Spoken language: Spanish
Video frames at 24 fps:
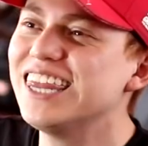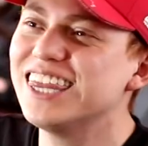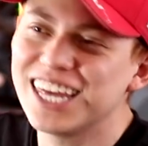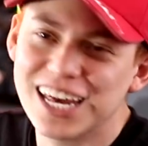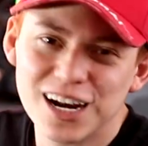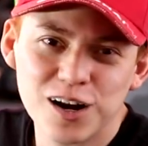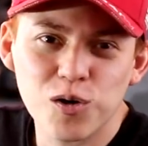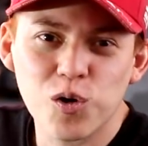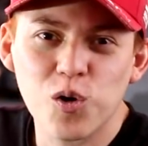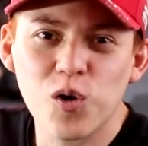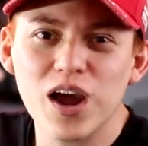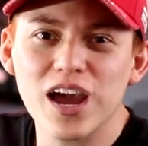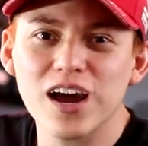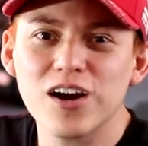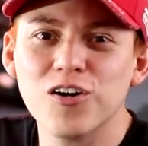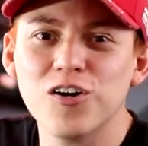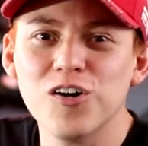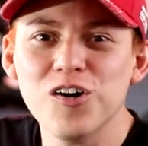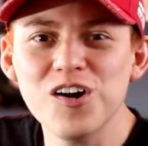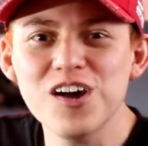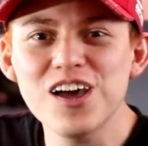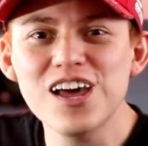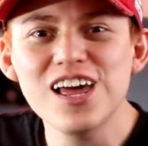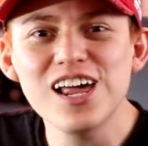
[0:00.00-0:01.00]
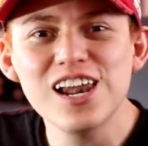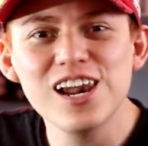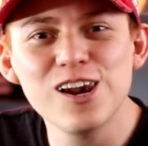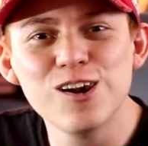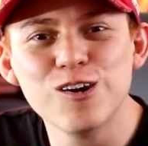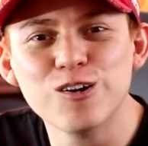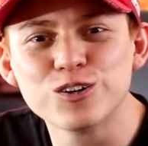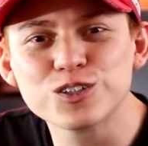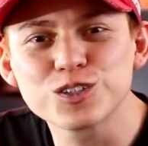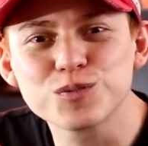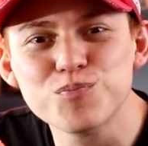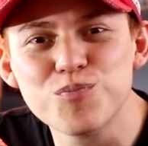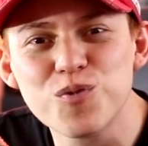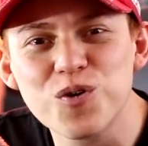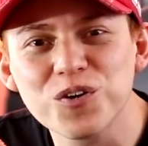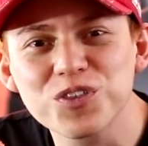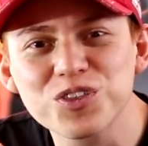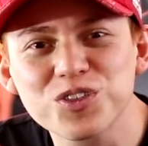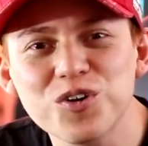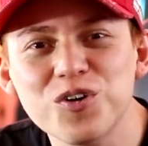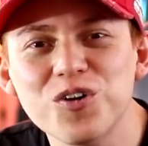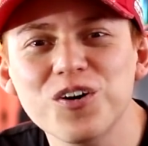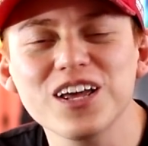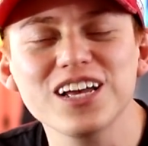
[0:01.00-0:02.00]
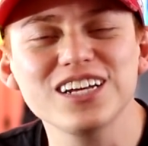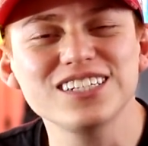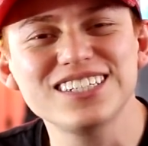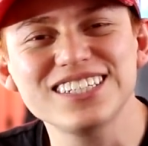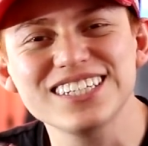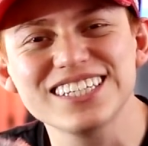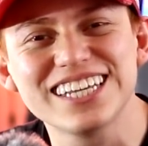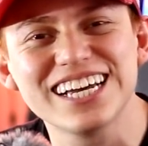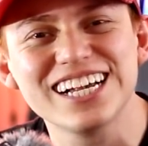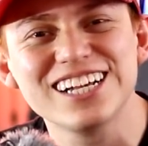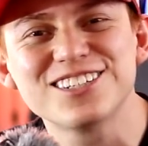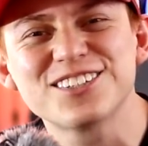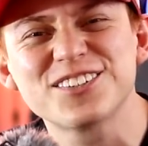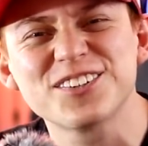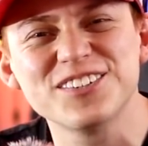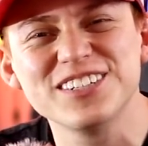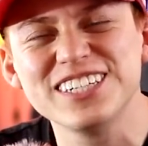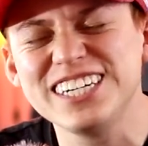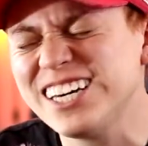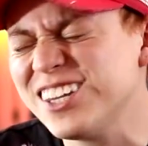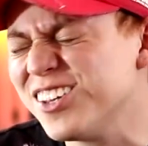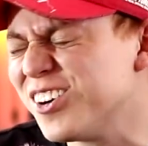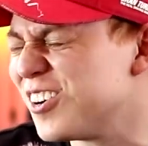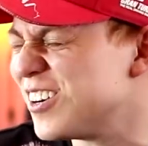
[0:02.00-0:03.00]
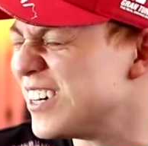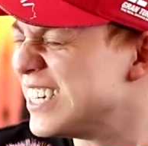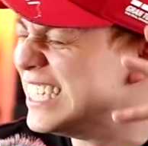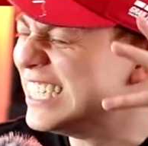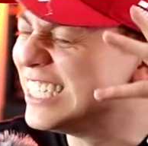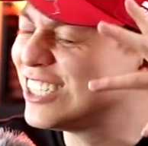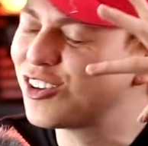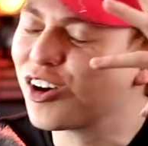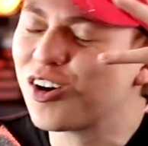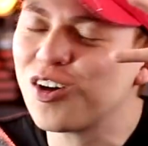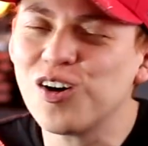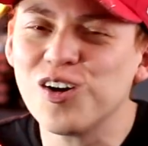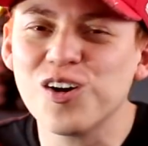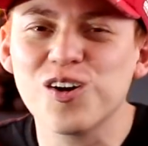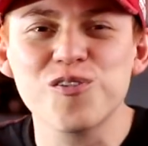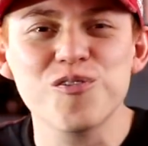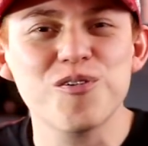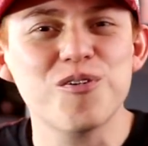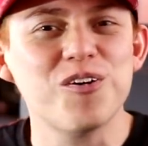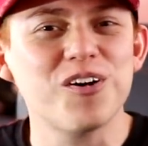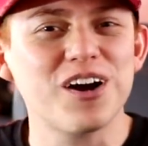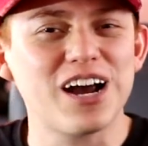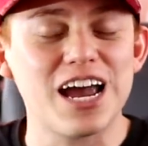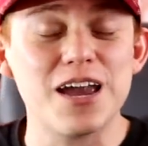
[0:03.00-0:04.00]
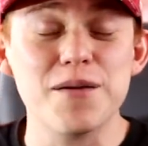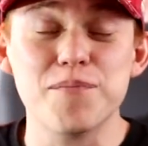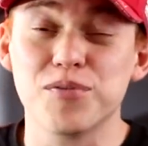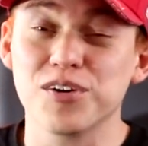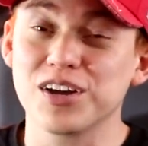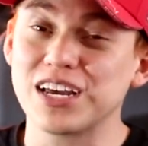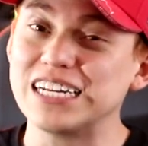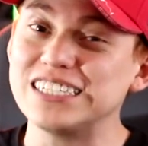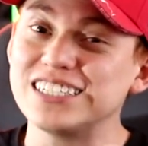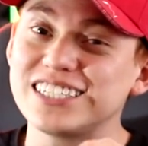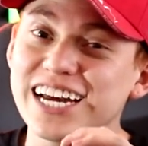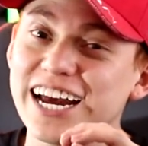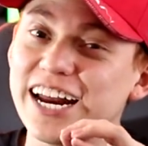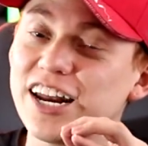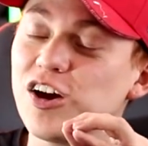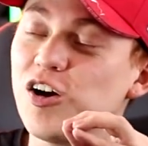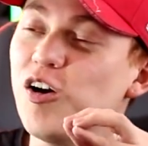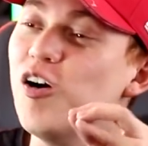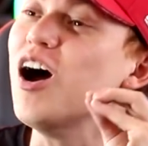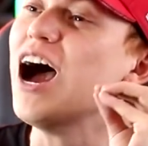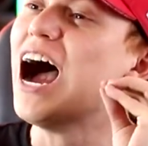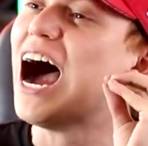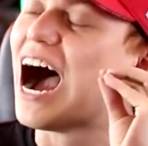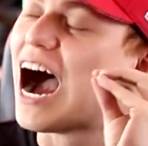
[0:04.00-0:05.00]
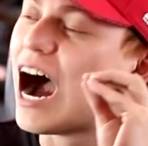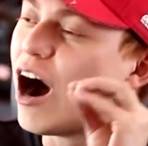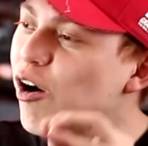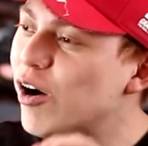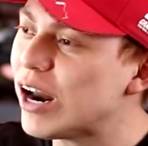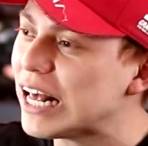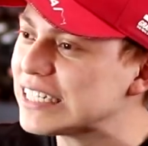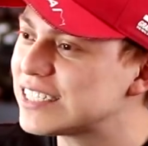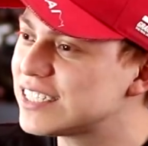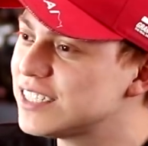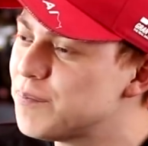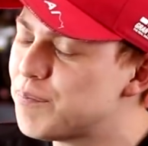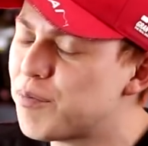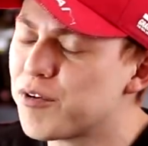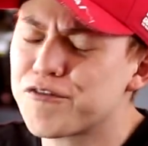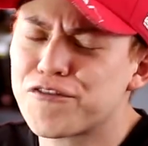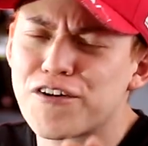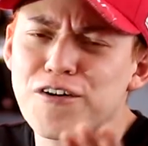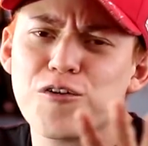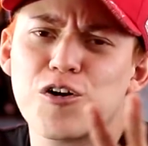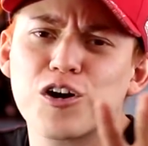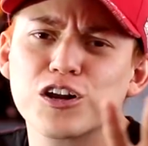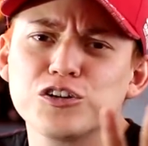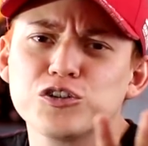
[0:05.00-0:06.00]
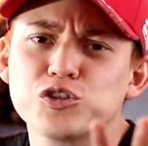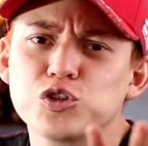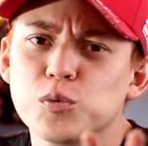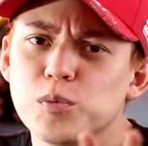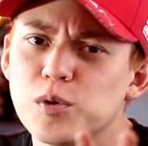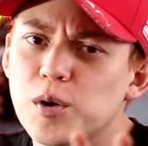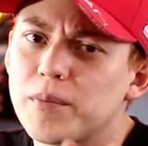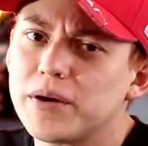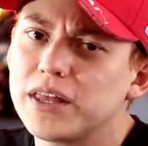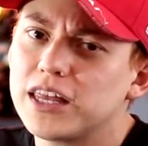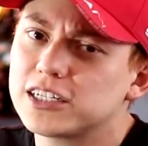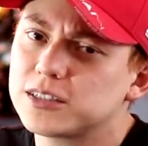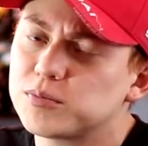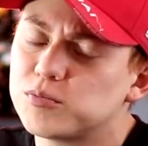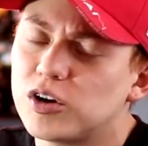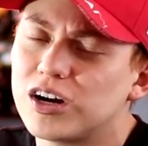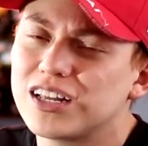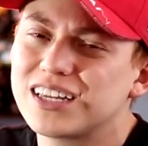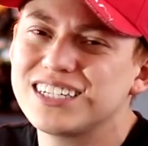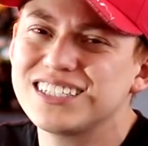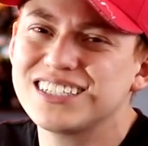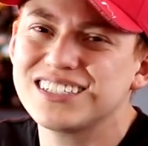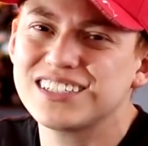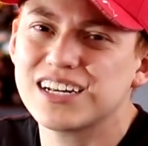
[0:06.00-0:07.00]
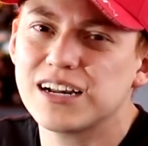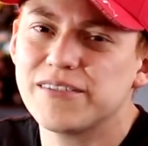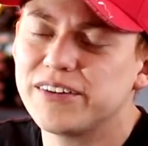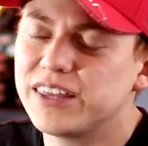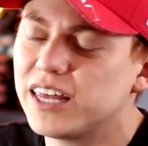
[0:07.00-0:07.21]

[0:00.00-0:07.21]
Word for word: del juego los motores del sonido y todo lo nuevo cae. Porque en serio, ahora sí, por favor, YouTube, no me desmonetices el